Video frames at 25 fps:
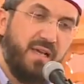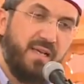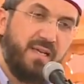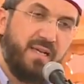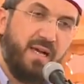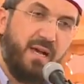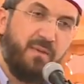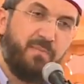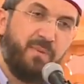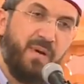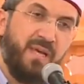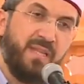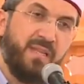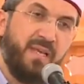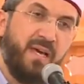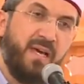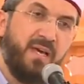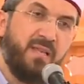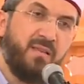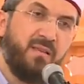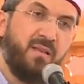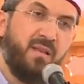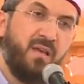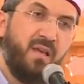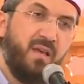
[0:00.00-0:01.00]

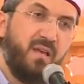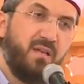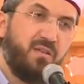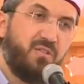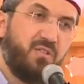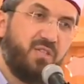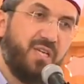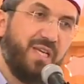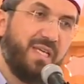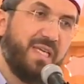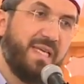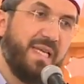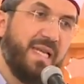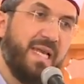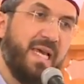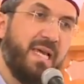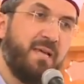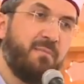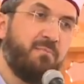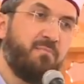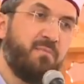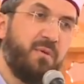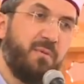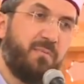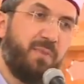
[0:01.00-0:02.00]
Kapanan,
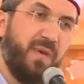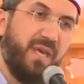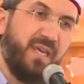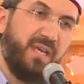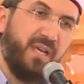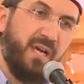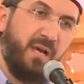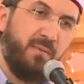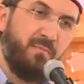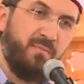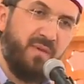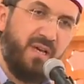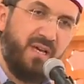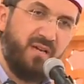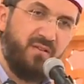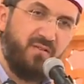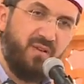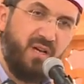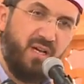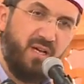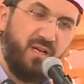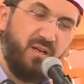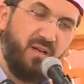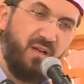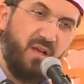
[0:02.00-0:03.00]
çekilen bir peygamber
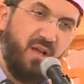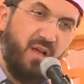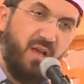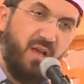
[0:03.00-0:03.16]
var.